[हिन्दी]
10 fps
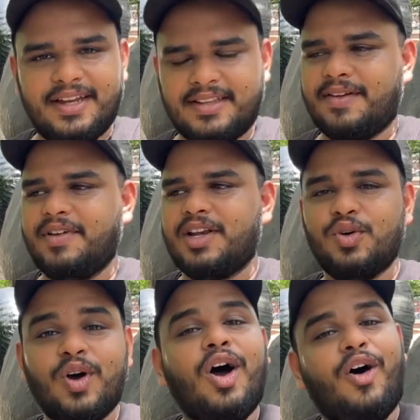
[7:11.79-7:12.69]
इन
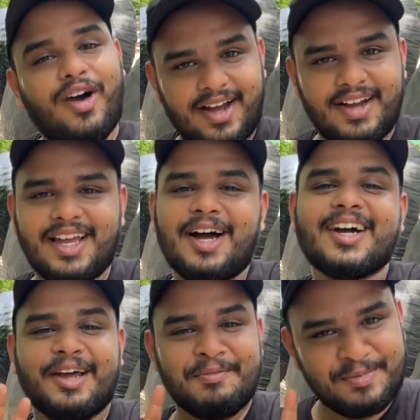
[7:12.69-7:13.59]
तमिलनाडु और हाँ यहाँ
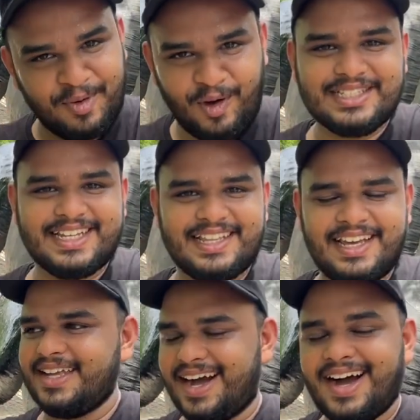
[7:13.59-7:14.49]
गर्मी बहुत ज़्यादा
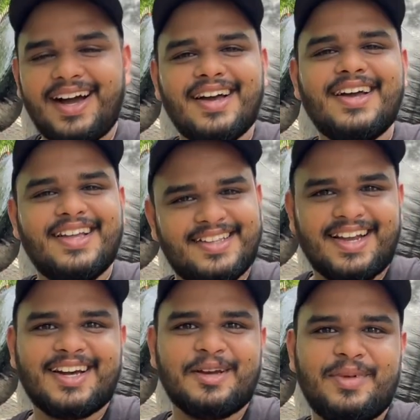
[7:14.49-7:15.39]
है यहाँ
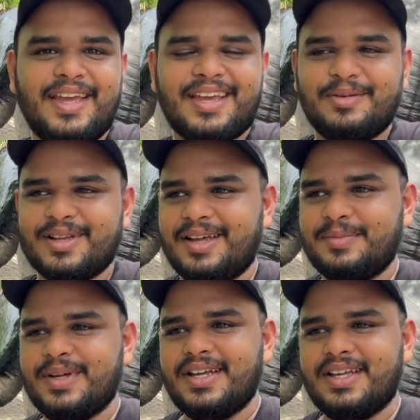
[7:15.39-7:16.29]
इतना गर्मी है कि मतलब